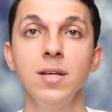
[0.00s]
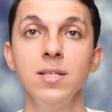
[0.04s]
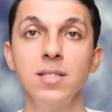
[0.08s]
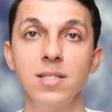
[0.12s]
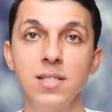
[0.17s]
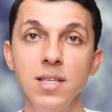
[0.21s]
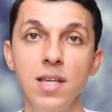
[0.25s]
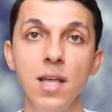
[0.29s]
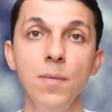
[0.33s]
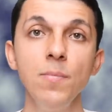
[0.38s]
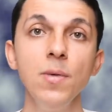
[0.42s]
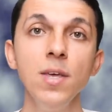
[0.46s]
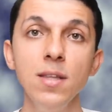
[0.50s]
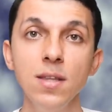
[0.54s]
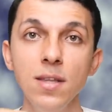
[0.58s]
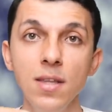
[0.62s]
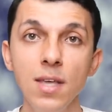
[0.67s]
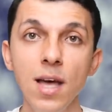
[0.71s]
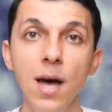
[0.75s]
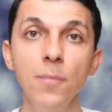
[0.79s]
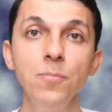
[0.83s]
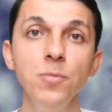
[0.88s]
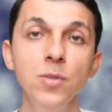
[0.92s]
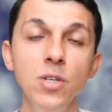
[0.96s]

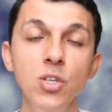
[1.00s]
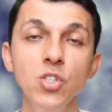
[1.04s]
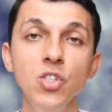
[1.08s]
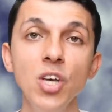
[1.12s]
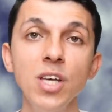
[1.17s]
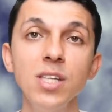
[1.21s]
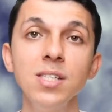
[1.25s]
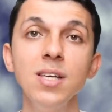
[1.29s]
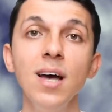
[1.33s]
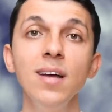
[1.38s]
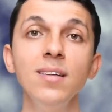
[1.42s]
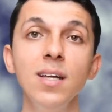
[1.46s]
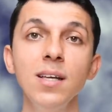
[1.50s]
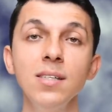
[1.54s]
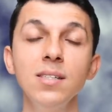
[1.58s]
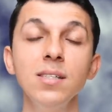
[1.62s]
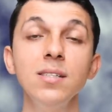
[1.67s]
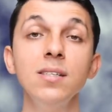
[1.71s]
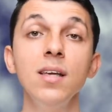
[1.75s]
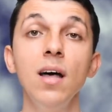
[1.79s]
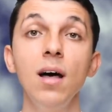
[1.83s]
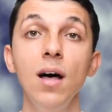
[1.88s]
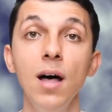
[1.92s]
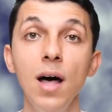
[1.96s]
Sinemanın yaptığı şey zaten
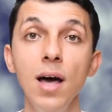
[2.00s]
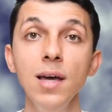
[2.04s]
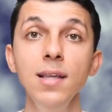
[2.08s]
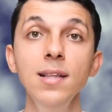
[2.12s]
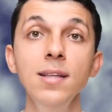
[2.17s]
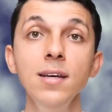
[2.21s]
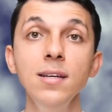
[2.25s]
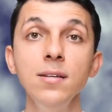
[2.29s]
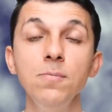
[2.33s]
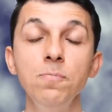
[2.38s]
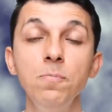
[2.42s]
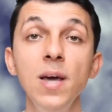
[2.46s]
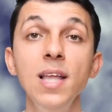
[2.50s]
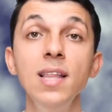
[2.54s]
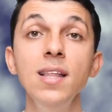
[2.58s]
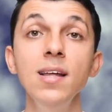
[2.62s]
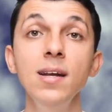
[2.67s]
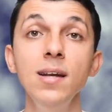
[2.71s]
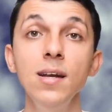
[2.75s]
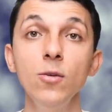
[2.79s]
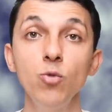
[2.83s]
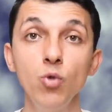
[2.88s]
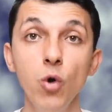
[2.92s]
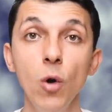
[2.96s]
size aylık
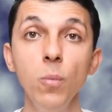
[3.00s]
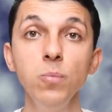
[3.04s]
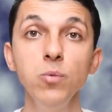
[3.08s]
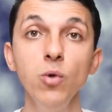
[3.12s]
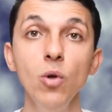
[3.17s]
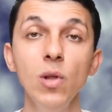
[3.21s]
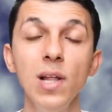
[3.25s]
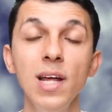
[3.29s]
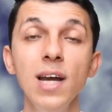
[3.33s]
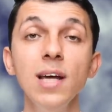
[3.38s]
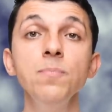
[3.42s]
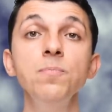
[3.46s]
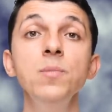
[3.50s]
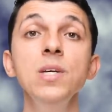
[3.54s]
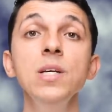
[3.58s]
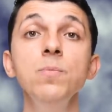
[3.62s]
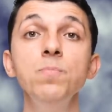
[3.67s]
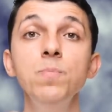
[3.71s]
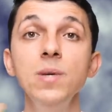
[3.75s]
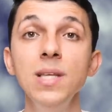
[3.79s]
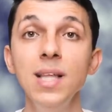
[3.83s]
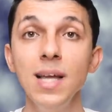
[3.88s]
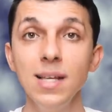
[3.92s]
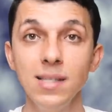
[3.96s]
belirli toplu olarak
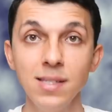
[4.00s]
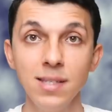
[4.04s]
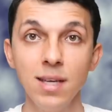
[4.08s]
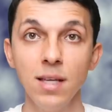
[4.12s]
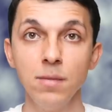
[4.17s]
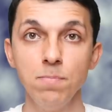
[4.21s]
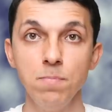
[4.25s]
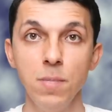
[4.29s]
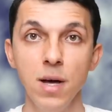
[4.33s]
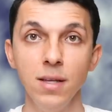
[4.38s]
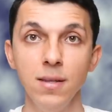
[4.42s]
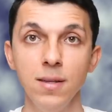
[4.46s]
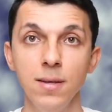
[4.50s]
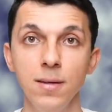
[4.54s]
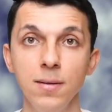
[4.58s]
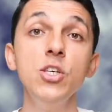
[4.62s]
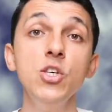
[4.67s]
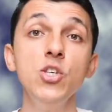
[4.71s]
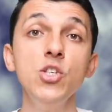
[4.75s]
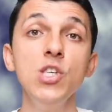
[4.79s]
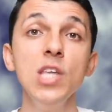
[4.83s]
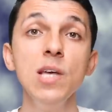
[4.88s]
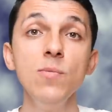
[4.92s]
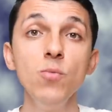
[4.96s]
bir bilet satmaktı.
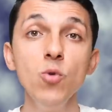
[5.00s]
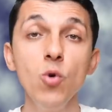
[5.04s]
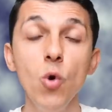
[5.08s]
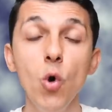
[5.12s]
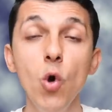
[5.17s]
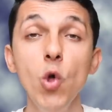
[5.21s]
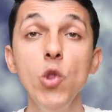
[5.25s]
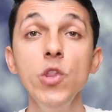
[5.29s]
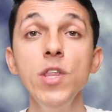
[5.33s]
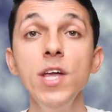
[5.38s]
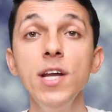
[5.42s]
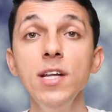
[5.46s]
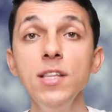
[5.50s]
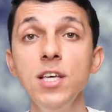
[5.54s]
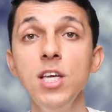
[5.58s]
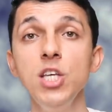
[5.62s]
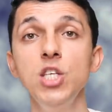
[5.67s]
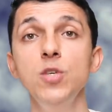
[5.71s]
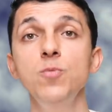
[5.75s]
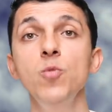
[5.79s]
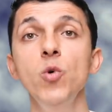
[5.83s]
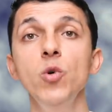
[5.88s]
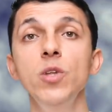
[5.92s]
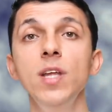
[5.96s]
İşte bu onların
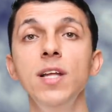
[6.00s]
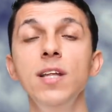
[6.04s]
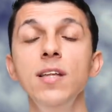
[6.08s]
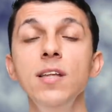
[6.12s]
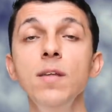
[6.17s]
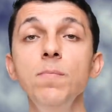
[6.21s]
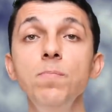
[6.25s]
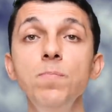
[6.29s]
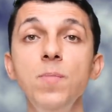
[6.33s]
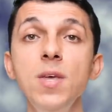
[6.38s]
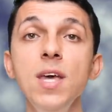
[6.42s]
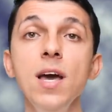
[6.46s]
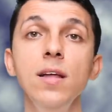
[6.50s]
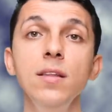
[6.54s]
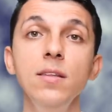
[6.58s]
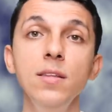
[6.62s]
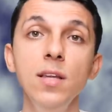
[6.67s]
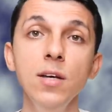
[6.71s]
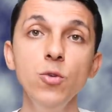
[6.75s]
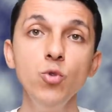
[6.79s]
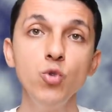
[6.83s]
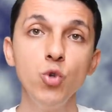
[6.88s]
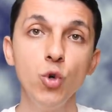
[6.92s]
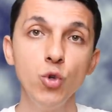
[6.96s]
iş modelini bir
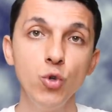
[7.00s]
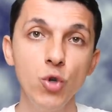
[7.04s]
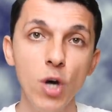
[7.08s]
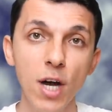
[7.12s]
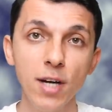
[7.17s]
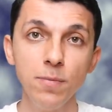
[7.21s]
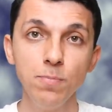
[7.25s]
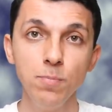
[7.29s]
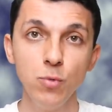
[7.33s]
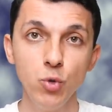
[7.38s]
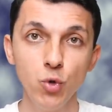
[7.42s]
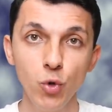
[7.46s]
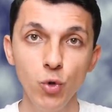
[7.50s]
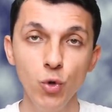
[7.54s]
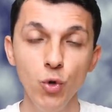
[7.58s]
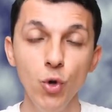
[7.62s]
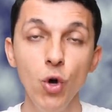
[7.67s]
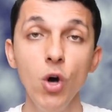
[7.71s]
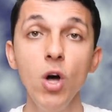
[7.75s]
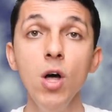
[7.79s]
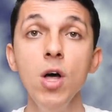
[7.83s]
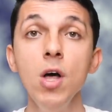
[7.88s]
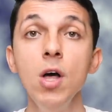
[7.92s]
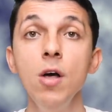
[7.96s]
anda çökertmiş
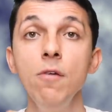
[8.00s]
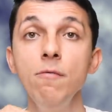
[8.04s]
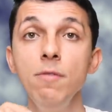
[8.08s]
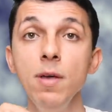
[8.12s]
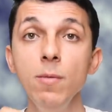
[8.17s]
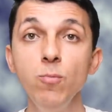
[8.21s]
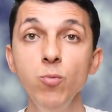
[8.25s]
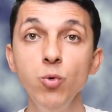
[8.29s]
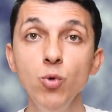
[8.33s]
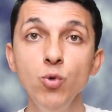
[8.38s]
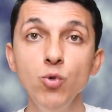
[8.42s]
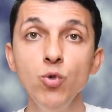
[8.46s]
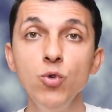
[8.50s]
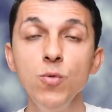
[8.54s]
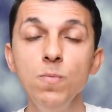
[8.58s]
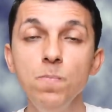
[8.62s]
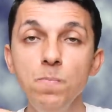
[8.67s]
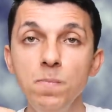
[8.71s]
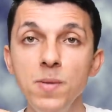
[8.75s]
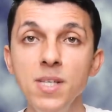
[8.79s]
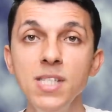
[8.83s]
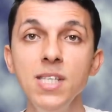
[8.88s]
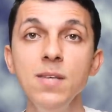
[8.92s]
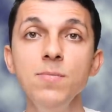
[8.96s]
oluyor ve bu
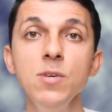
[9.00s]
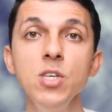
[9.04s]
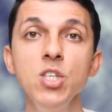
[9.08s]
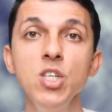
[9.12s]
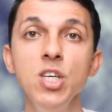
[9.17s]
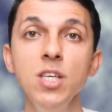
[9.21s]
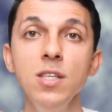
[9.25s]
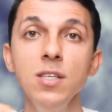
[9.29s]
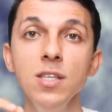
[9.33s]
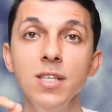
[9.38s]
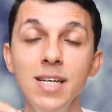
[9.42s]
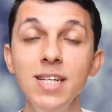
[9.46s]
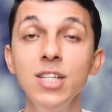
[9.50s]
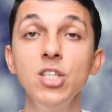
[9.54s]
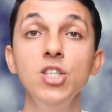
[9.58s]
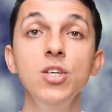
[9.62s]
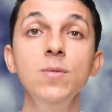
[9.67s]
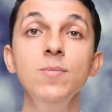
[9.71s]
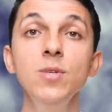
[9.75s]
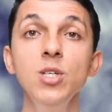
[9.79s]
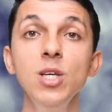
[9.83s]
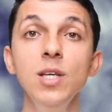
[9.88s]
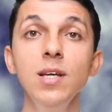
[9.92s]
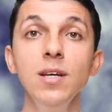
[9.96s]
durum bizim için
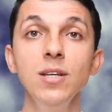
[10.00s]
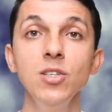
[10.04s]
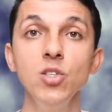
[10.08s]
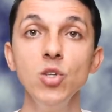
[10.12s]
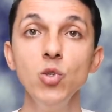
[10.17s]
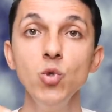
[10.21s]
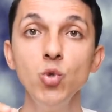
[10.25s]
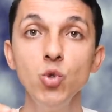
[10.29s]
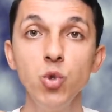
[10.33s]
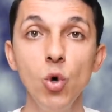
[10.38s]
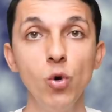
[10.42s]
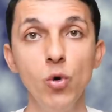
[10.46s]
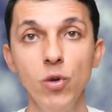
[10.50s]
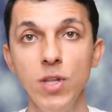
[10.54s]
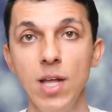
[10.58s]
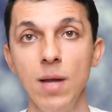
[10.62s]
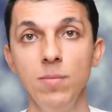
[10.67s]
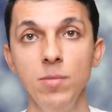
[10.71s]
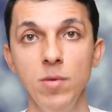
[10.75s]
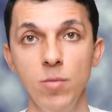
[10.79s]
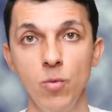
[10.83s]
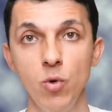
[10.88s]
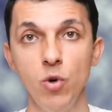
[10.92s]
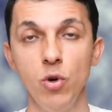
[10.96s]
girişimciler için çok
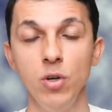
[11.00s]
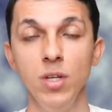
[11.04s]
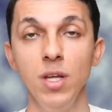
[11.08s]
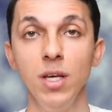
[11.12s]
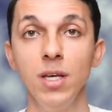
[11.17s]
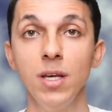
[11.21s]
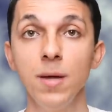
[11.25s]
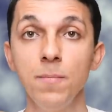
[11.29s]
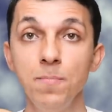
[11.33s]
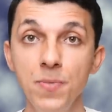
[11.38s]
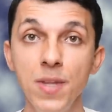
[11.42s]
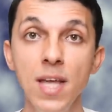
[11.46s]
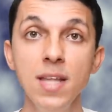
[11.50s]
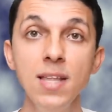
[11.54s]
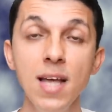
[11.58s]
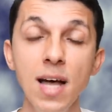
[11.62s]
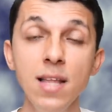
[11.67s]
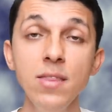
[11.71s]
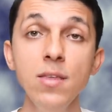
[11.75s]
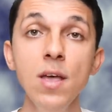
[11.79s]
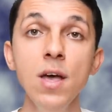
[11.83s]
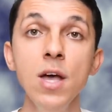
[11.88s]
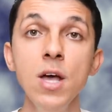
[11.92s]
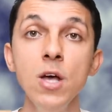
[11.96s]
önemli bir örnek.
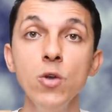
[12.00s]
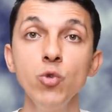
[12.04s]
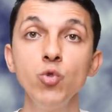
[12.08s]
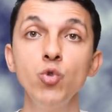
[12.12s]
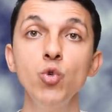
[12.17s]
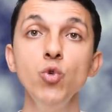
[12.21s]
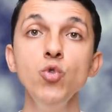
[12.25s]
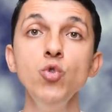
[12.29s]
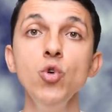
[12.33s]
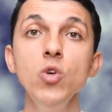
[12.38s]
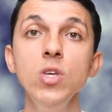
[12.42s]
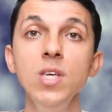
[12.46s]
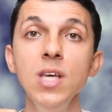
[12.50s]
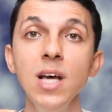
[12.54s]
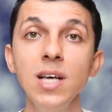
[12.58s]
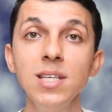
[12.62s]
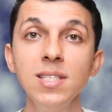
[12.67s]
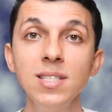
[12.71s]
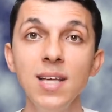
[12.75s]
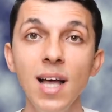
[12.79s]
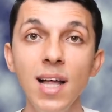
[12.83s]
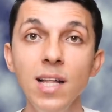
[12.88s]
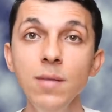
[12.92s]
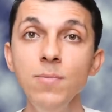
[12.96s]
Neden? Çünkü
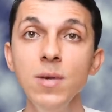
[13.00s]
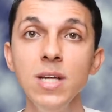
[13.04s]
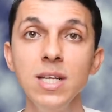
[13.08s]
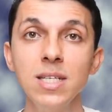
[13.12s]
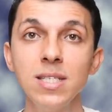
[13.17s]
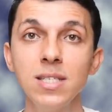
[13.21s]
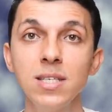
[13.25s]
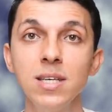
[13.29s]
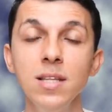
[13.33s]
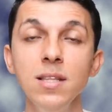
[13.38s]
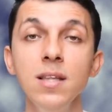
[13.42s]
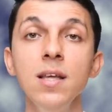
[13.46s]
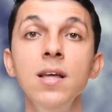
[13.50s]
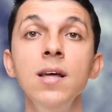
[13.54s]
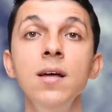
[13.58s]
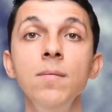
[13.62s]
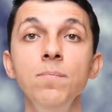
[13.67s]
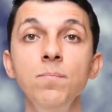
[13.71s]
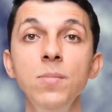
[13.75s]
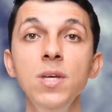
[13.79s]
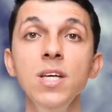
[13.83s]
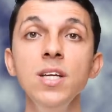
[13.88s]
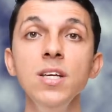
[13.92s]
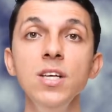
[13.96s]
yasal bir riskin
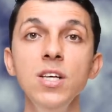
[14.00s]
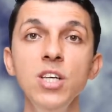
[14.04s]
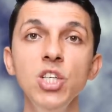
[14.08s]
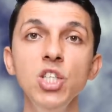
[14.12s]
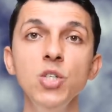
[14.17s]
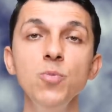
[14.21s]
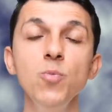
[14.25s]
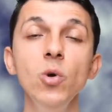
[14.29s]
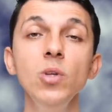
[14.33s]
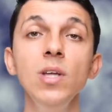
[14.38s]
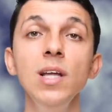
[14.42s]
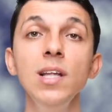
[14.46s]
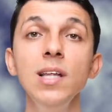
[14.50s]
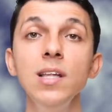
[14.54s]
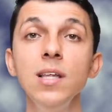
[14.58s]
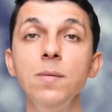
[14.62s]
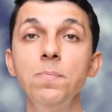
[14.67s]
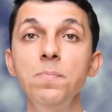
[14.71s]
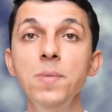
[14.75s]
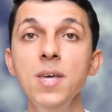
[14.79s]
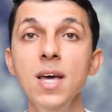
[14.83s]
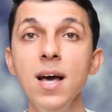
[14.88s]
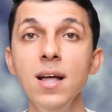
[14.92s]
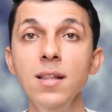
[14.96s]
bir iş
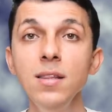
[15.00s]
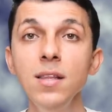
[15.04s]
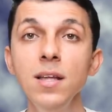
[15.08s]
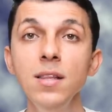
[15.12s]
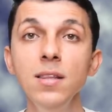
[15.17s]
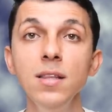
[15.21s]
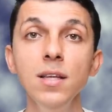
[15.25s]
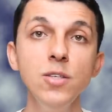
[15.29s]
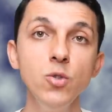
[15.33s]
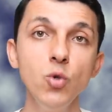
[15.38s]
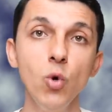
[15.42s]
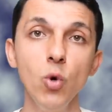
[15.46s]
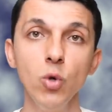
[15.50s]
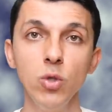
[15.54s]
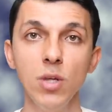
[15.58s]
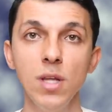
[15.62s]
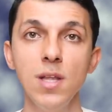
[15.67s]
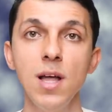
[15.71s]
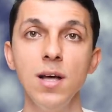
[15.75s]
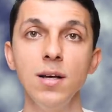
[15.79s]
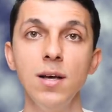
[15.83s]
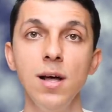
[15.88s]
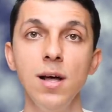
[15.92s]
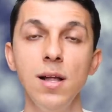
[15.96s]
modelini bir anda nasıl
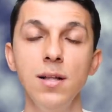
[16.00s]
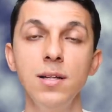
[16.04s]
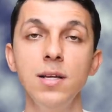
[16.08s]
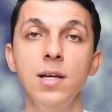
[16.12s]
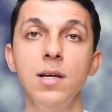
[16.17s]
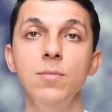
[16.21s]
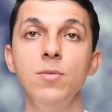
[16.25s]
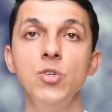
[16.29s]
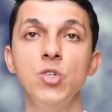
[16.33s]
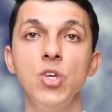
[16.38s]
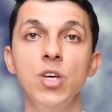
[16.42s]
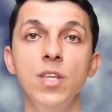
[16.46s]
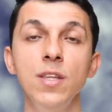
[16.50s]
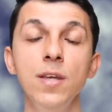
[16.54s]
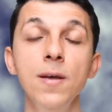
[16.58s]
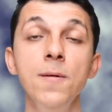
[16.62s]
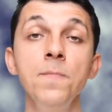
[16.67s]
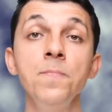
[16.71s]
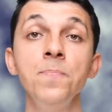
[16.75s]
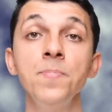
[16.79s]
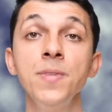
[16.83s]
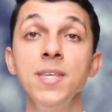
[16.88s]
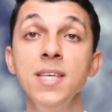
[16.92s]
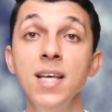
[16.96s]
ortadan kaldırabileceğini,
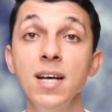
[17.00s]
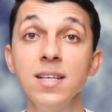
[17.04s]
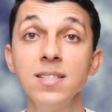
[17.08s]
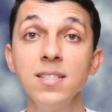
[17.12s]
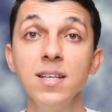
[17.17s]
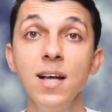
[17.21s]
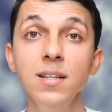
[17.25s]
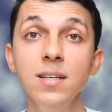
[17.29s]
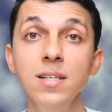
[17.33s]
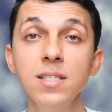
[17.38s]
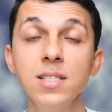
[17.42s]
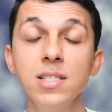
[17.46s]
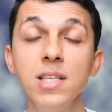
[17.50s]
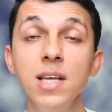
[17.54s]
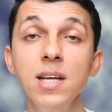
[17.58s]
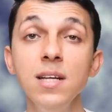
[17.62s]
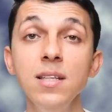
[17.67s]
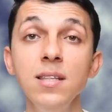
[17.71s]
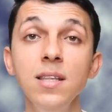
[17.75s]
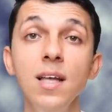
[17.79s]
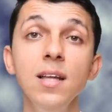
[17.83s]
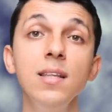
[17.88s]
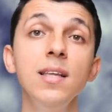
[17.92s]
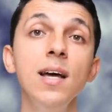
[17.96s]
yasal
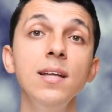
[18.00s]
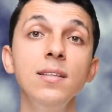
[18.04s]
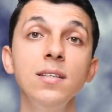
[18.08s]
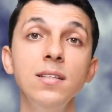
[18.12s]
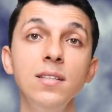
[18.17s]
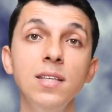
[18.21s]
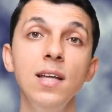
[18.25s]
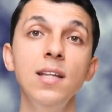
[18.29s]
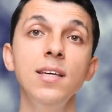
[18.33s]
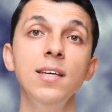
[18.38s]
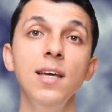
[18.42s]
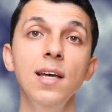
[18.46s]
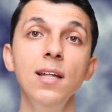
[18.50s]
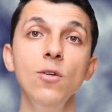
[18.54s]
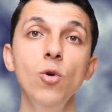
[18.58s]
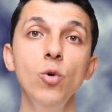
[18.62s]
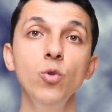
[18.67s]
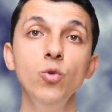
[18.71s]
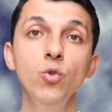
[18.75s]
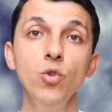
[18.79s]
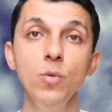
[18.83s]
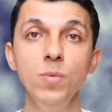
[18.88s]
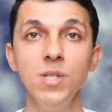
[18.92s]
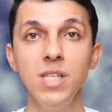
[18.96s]
risklerin nedenli tehlikeli
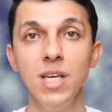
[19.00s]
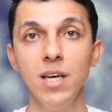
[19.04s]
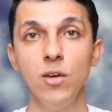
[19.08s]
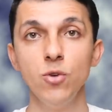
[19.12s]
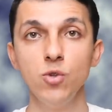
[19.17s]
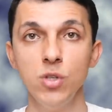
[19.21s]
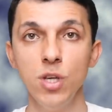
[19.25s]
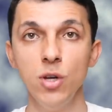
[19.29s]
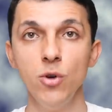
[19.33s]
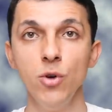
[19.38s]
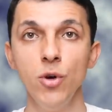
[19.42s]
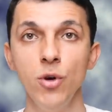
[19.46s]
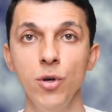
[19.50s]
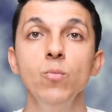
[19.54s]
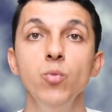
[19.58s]
olduğunu bize gösteriyor.